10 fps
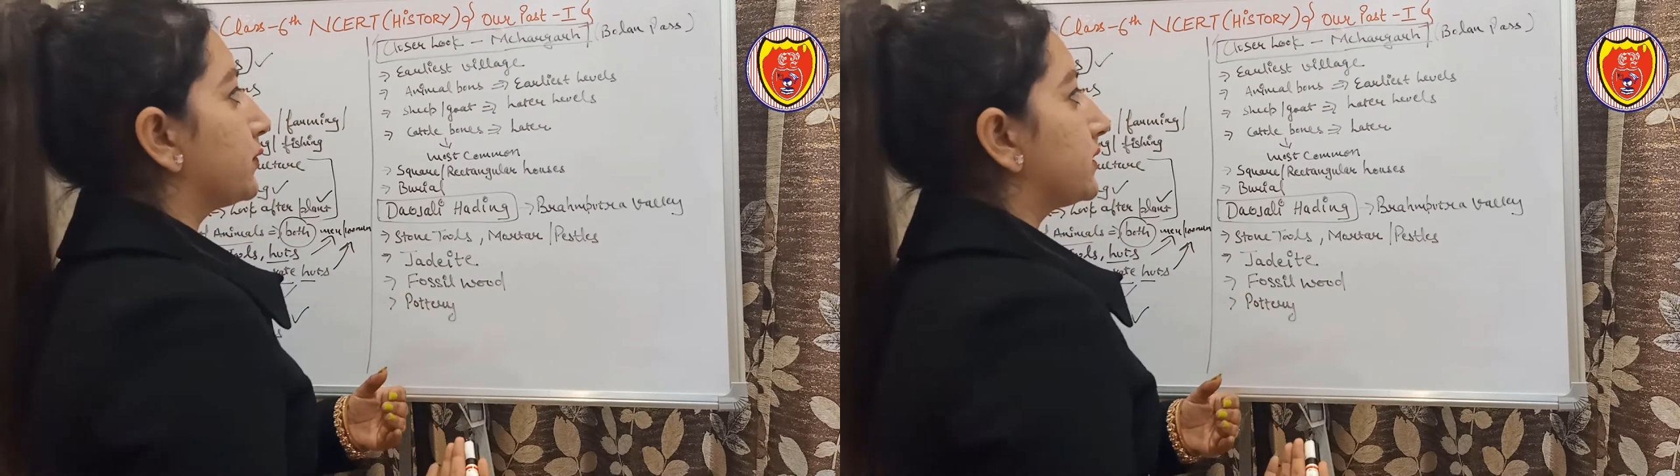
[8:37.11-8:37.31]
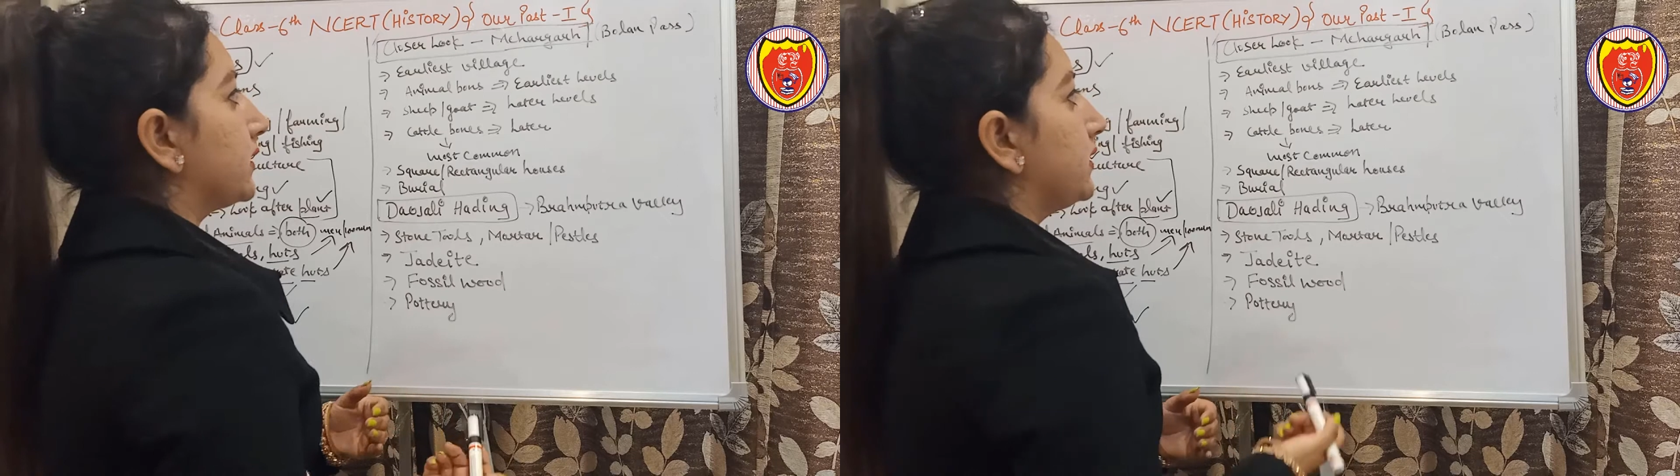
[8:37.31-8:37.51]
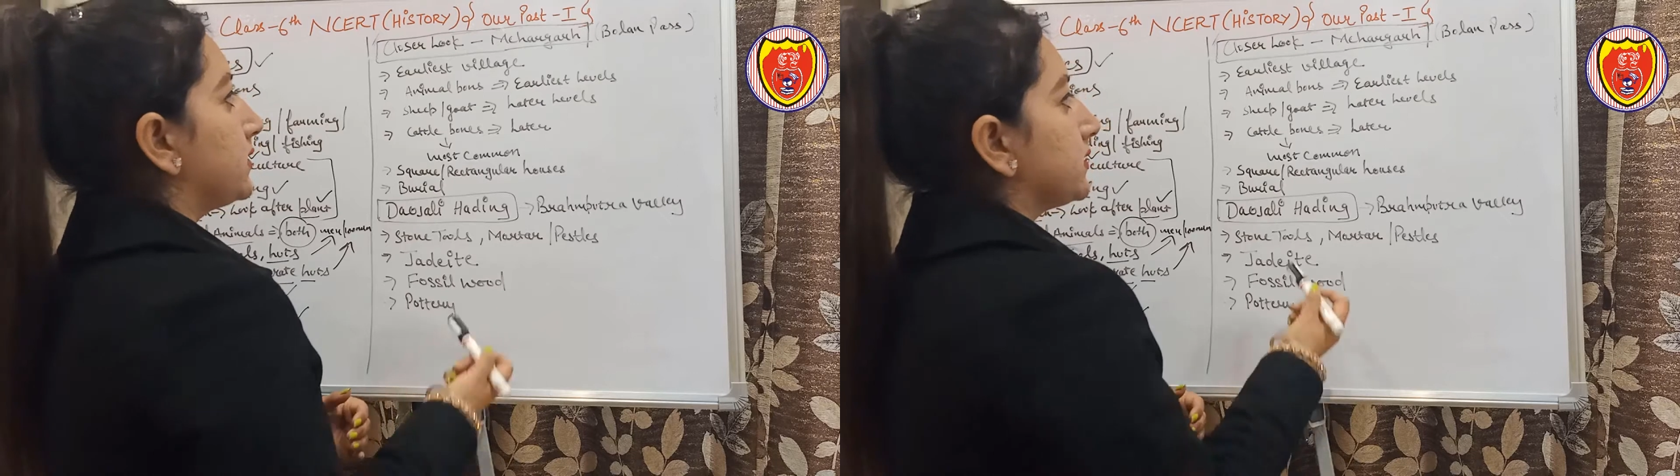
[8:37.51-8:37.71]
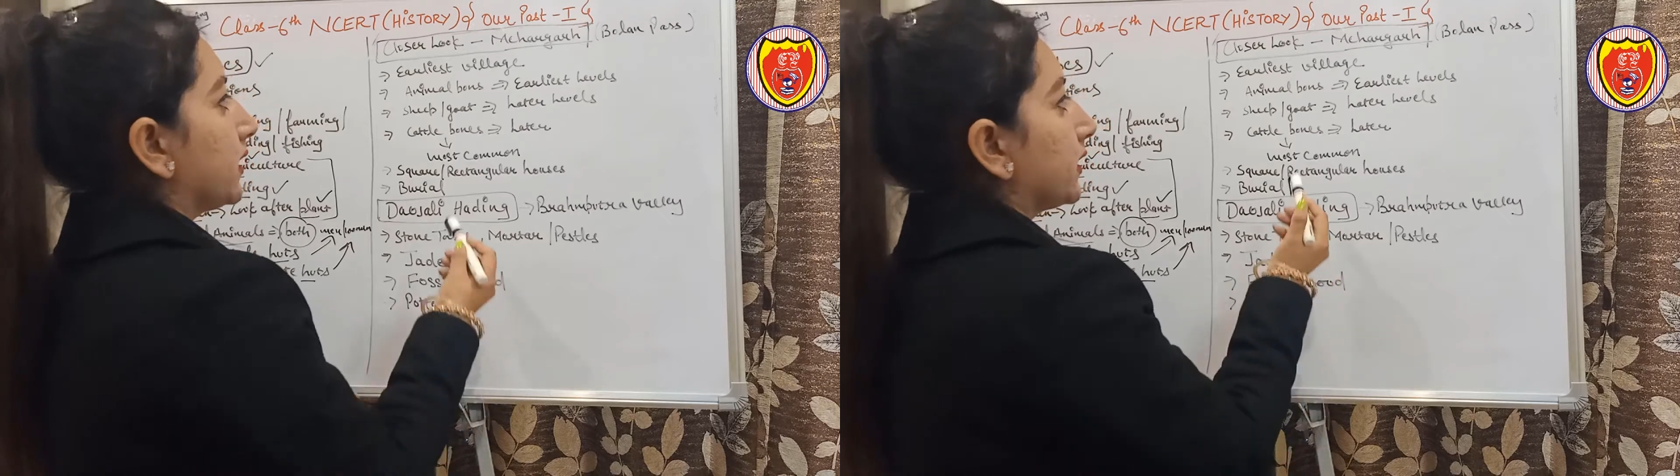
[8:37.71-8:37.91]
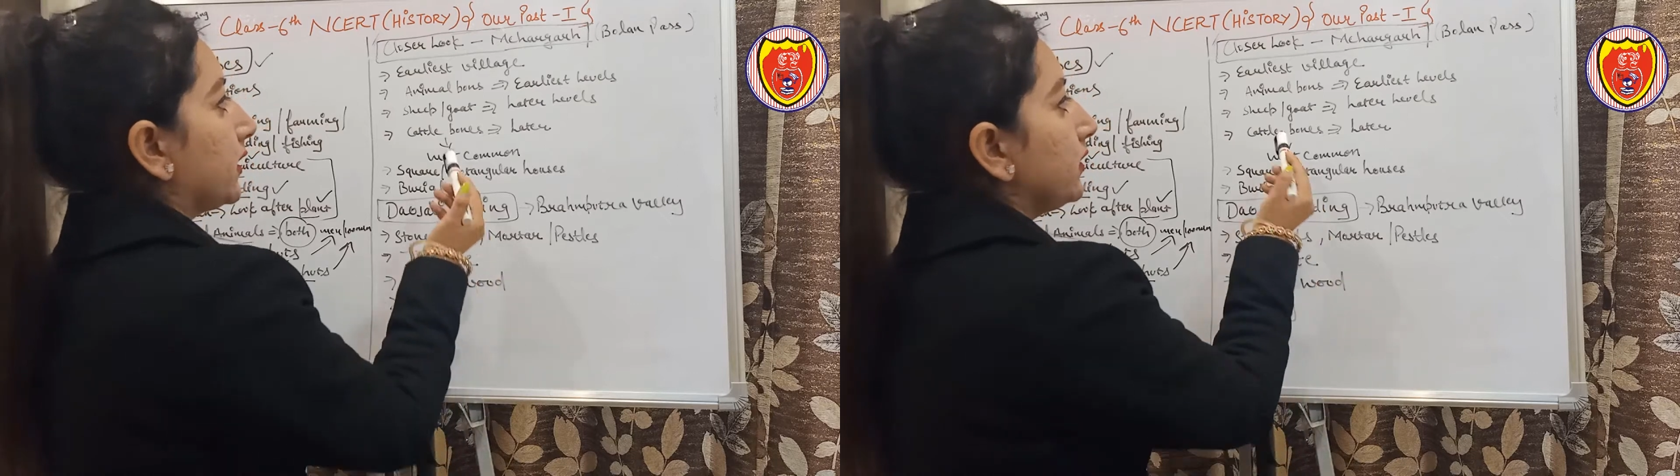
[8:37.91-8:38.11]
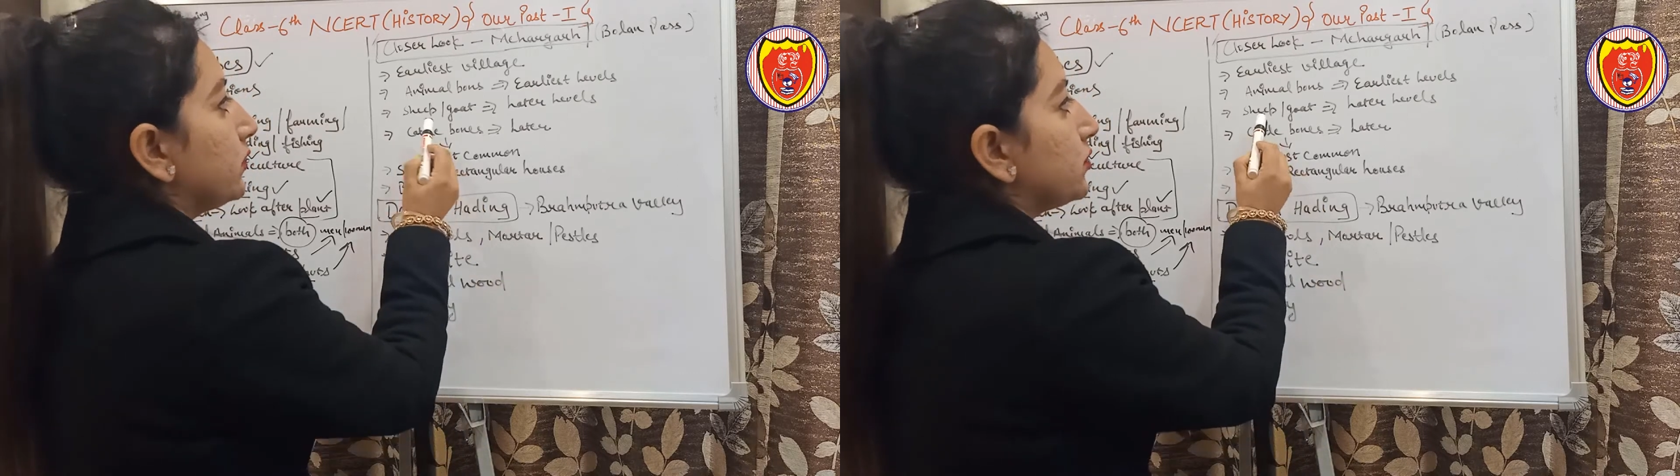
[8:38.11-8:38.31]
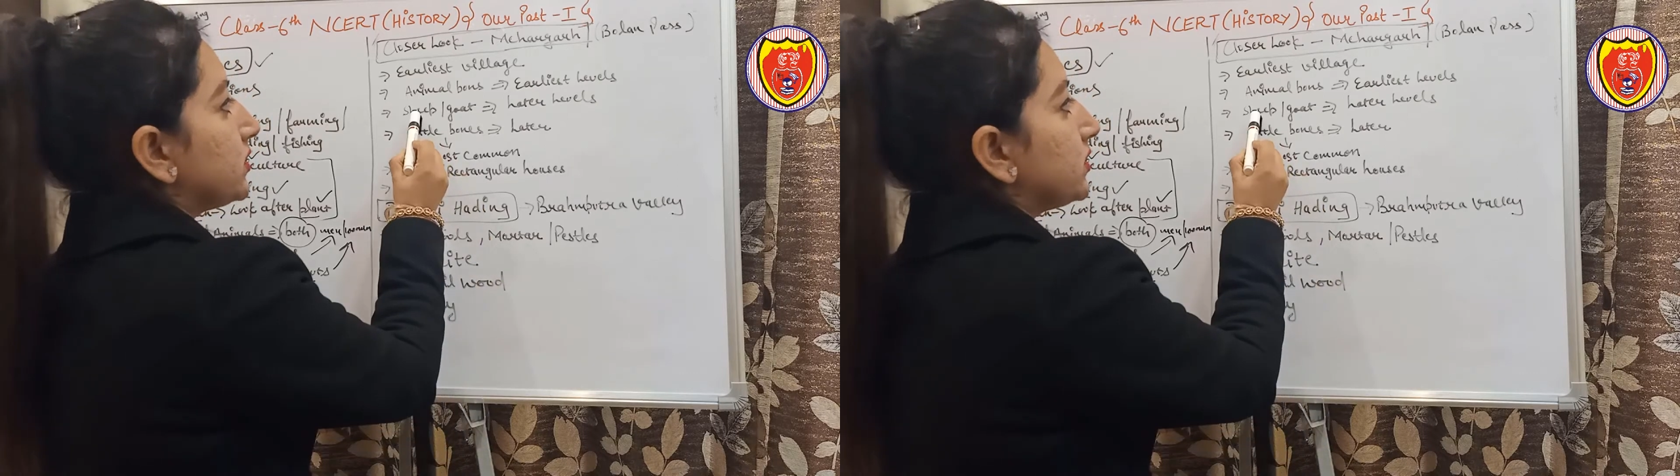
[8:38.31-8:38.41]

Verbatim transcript: उसके नीचे जाके तो